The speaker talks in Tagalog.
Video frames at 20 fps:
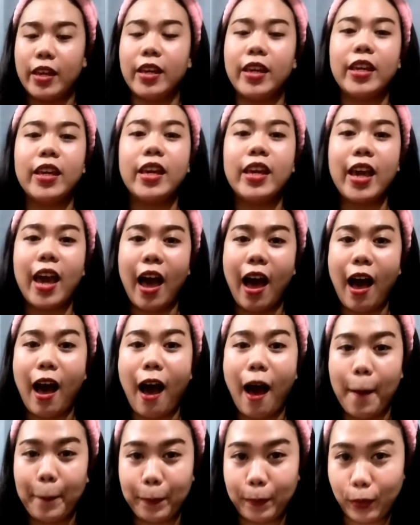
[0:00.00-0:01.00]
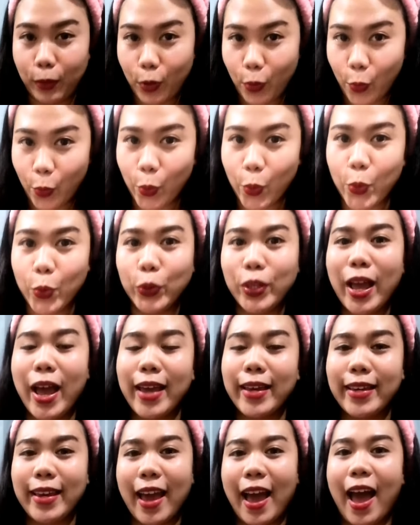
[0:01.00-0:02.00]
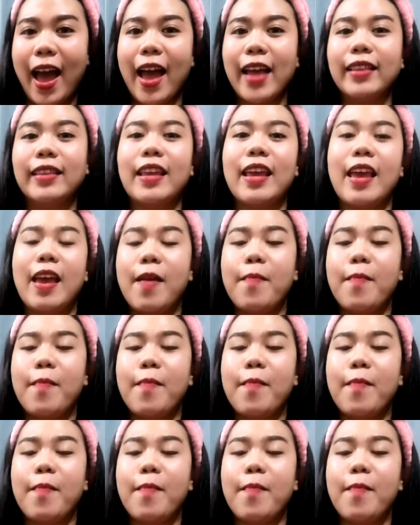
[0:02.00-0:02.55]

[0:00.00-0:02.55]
i-upload. Ayan.